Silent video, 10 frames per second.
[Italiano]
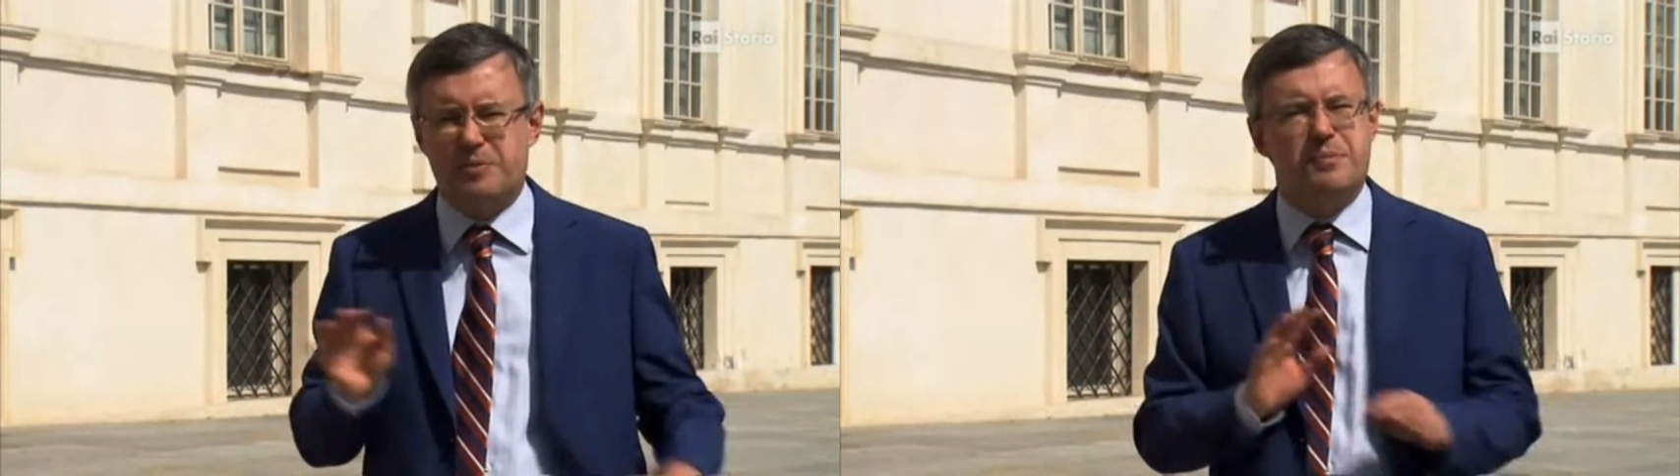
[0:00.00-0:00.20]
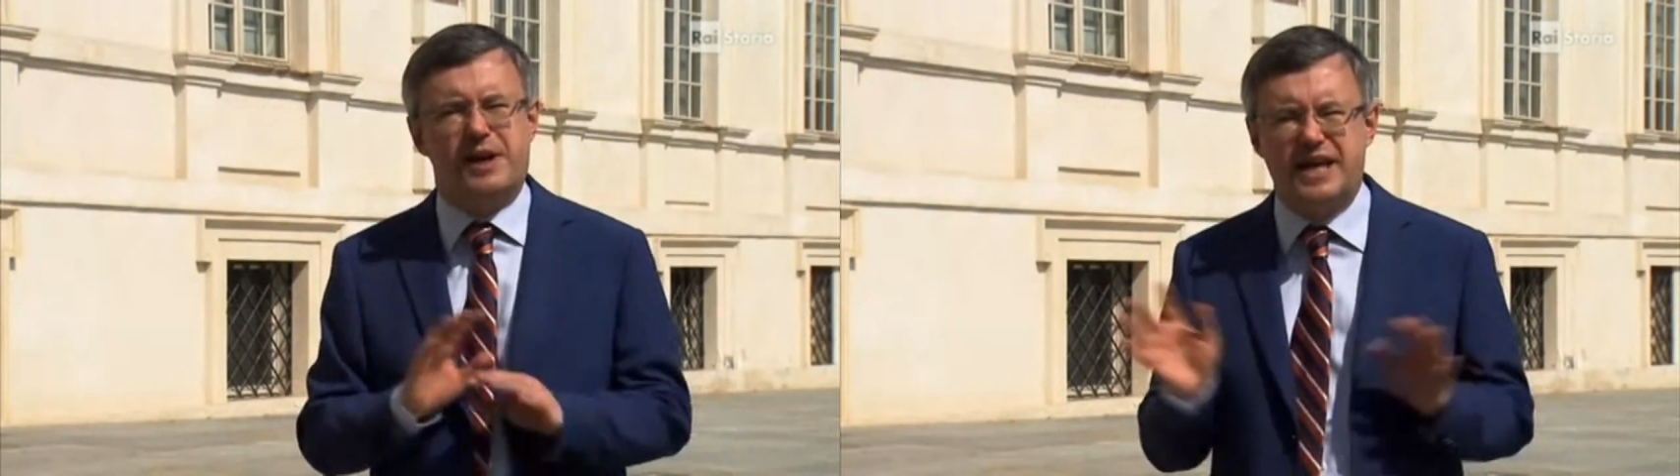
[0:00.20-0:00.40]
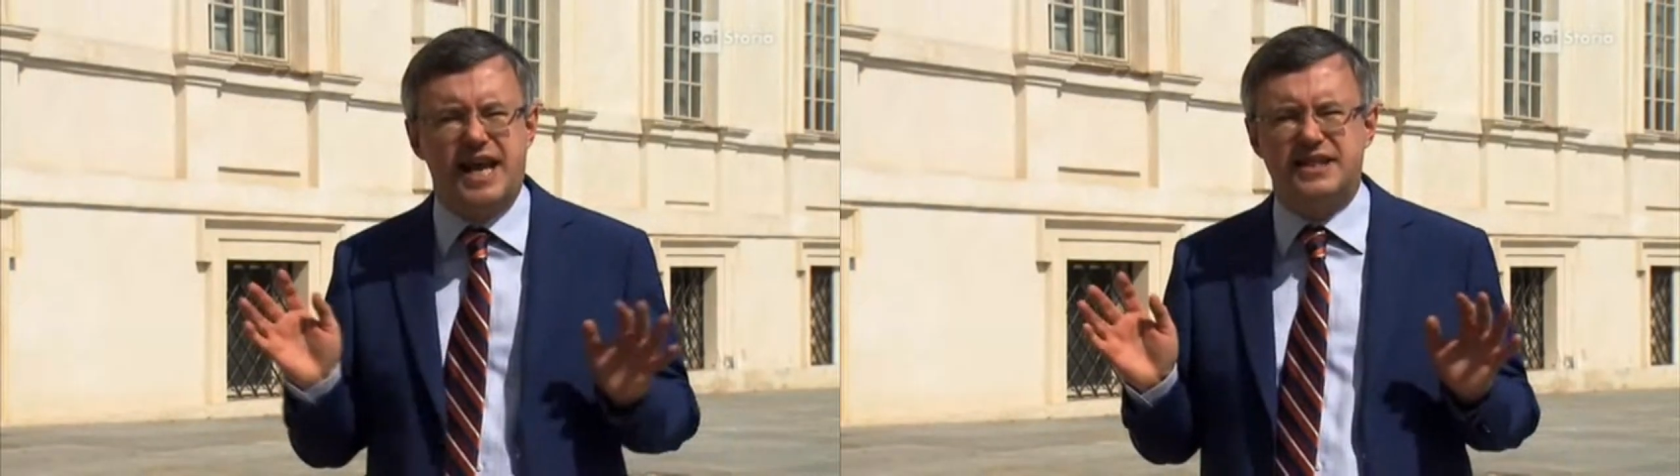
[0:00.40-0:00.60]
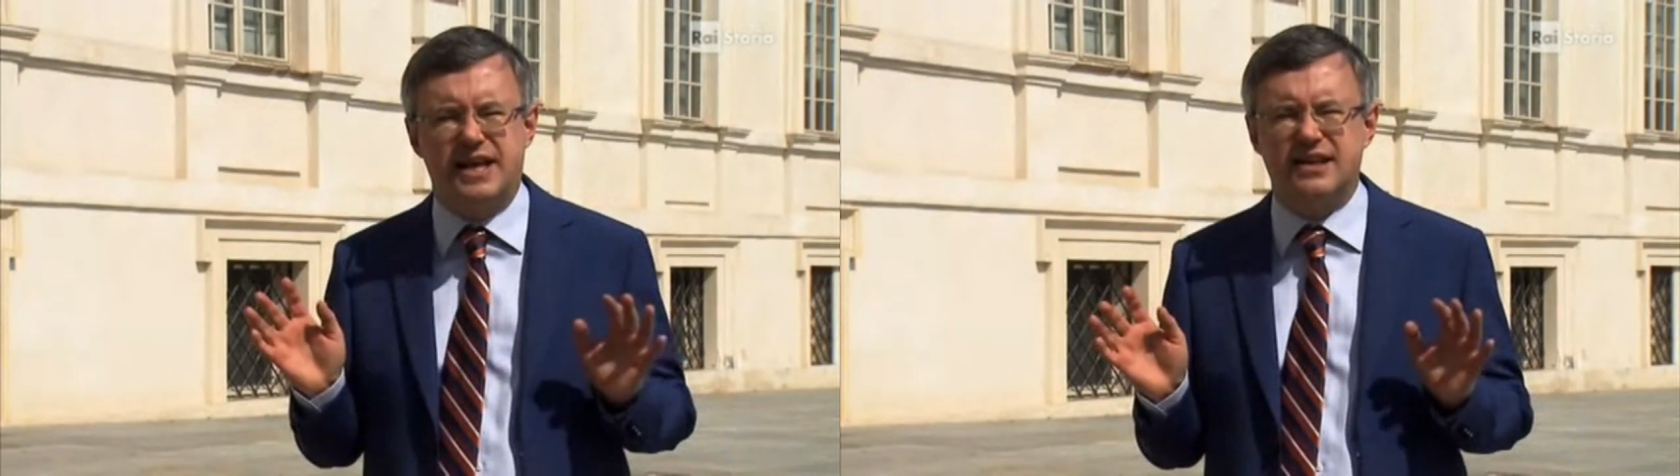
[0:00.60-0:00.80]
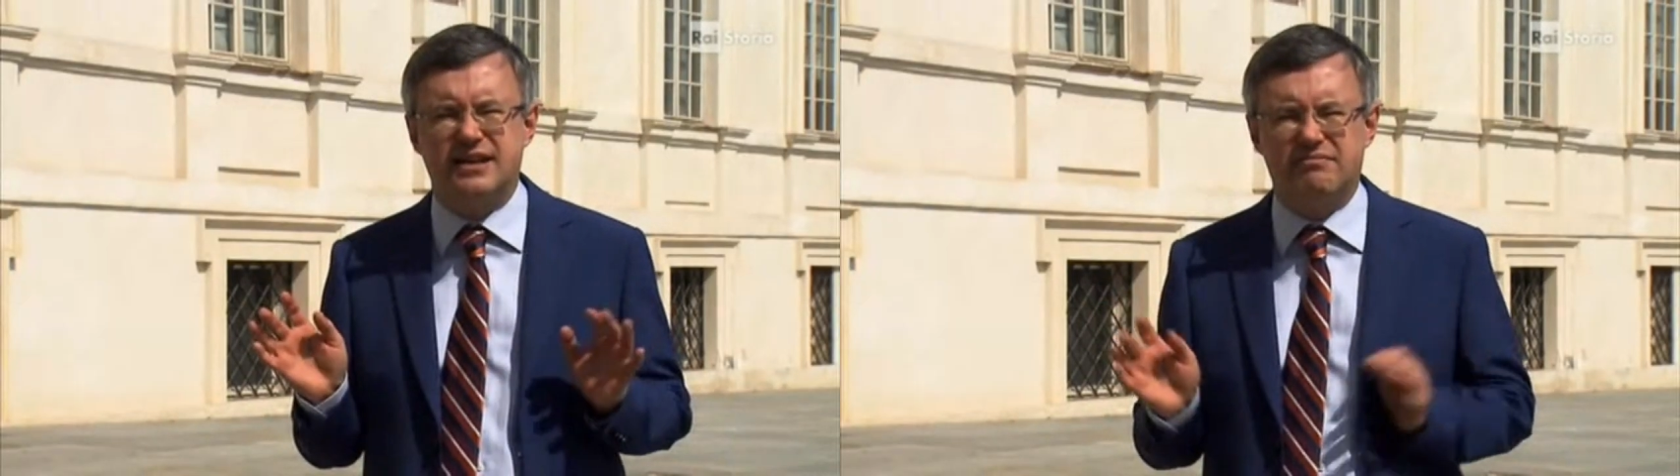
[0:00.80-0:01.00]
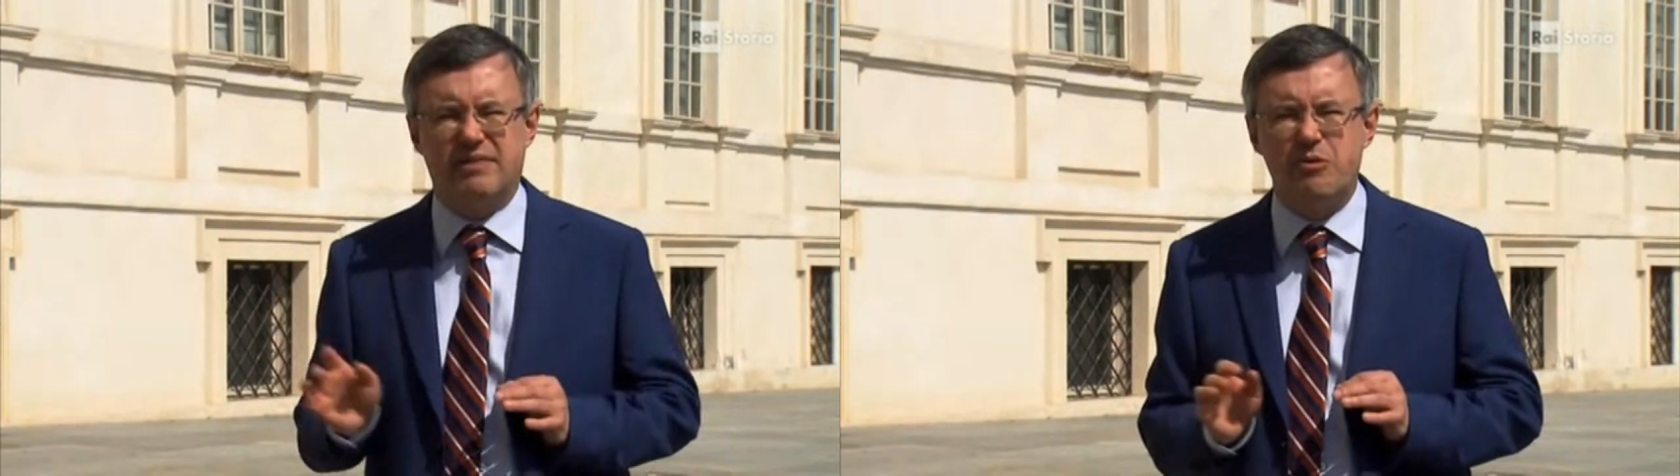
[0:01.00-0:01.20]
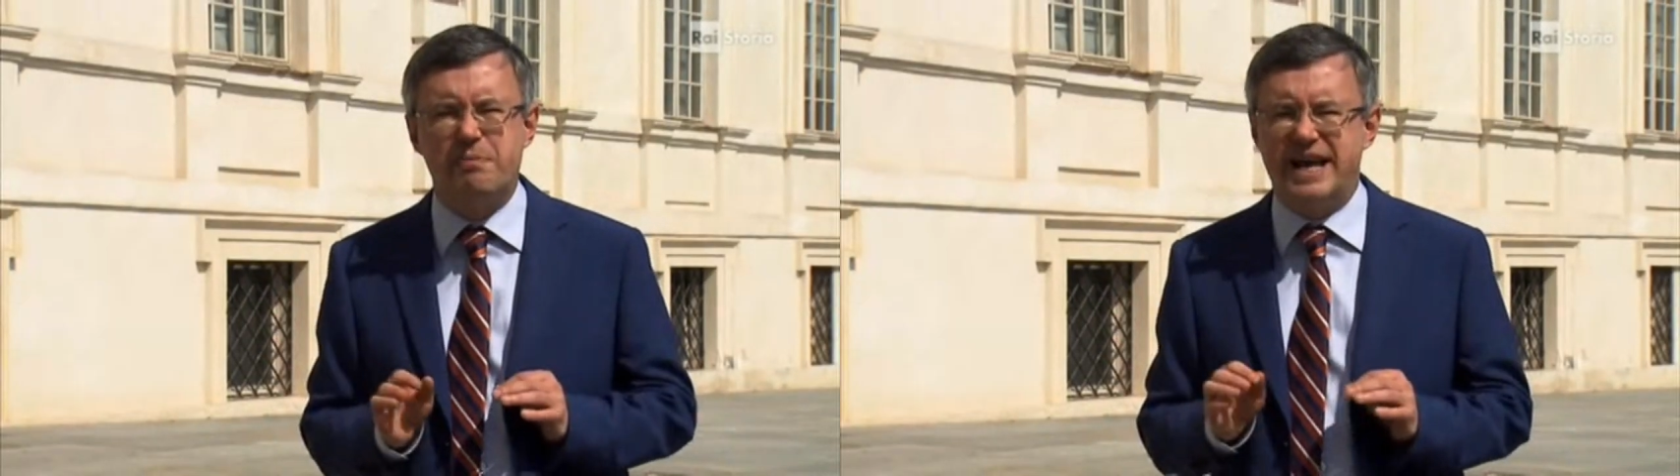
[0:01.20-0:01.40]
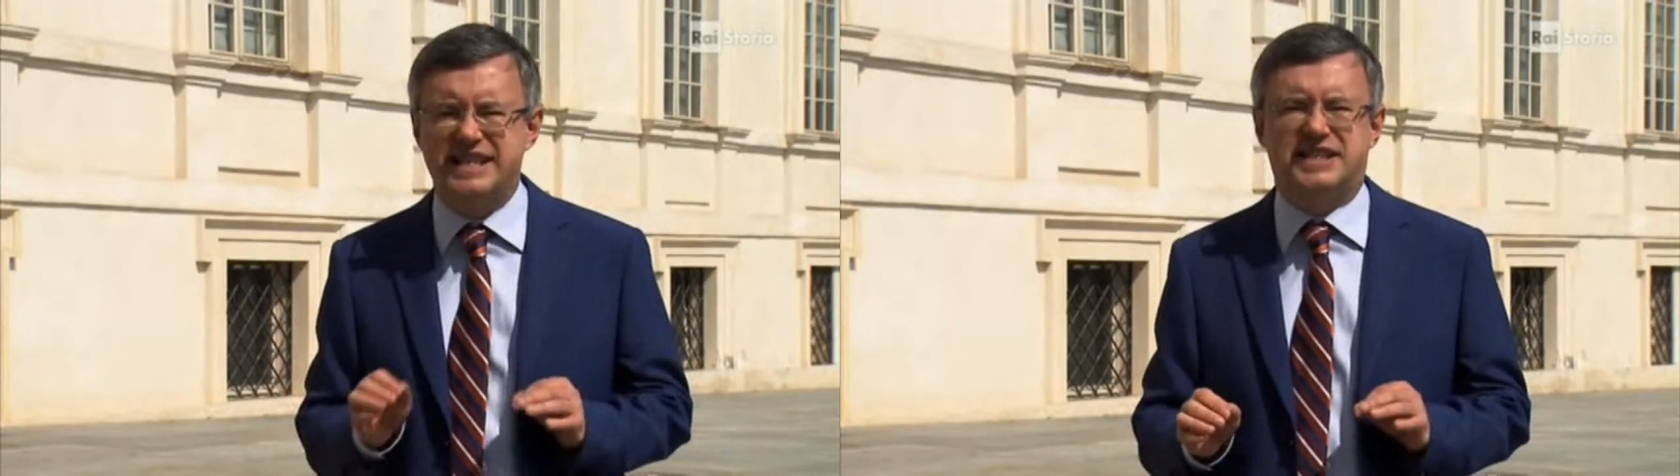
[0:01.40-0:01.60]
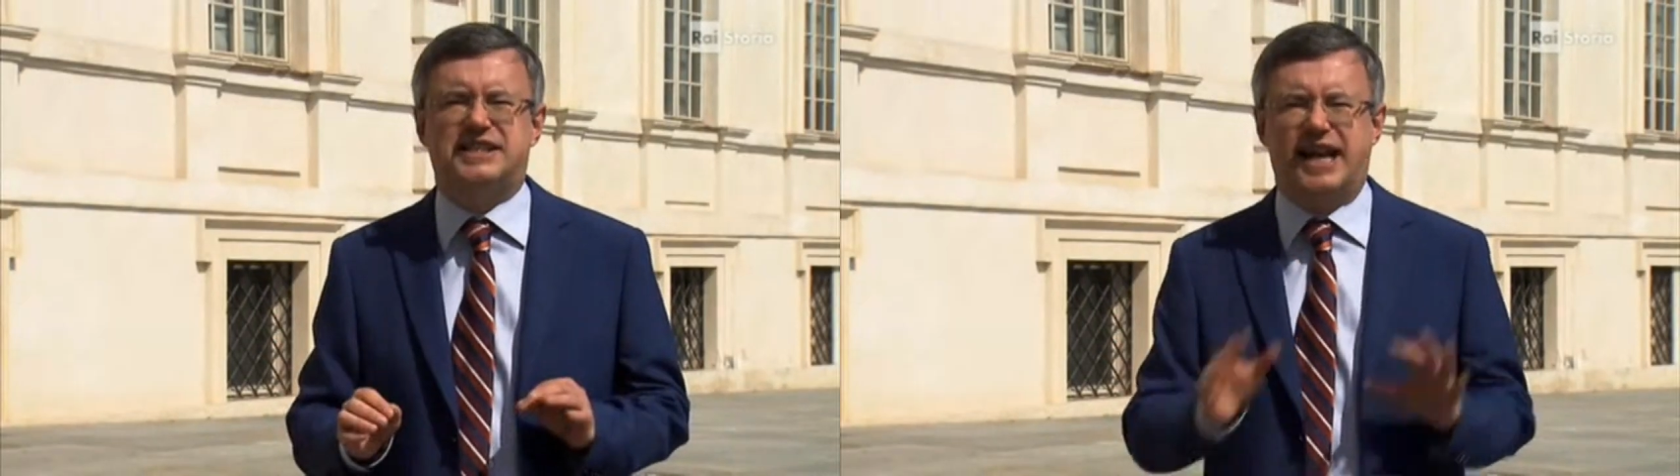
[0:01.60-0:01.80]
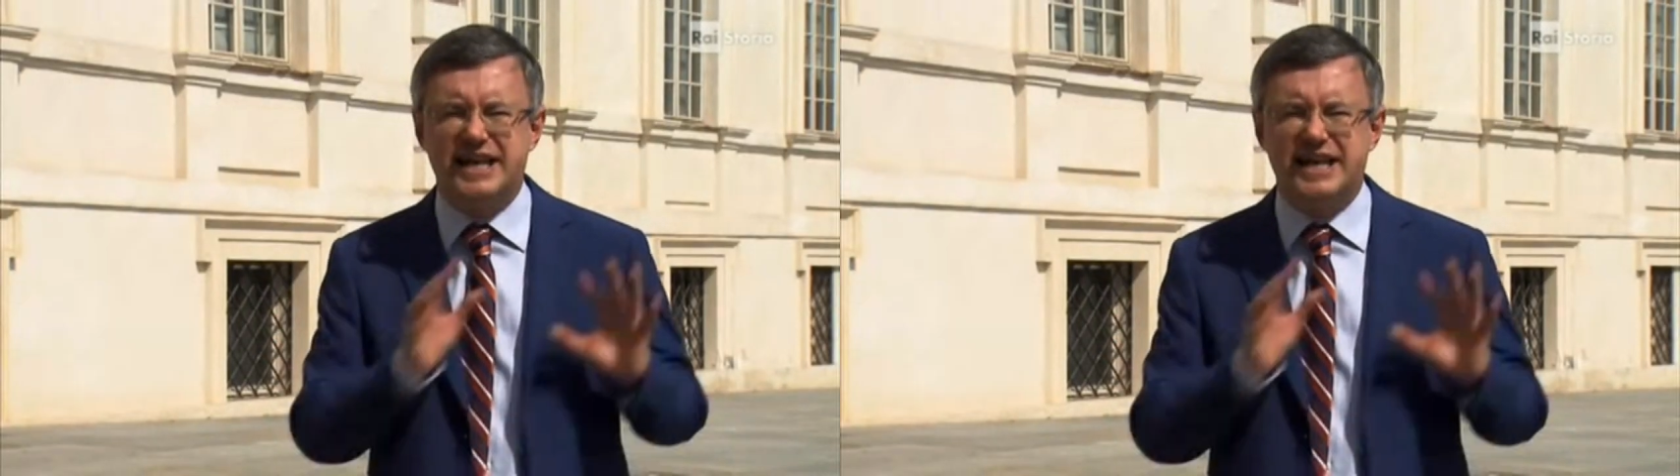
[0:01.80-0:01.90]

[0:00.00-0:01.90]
proprio per niente. È un paese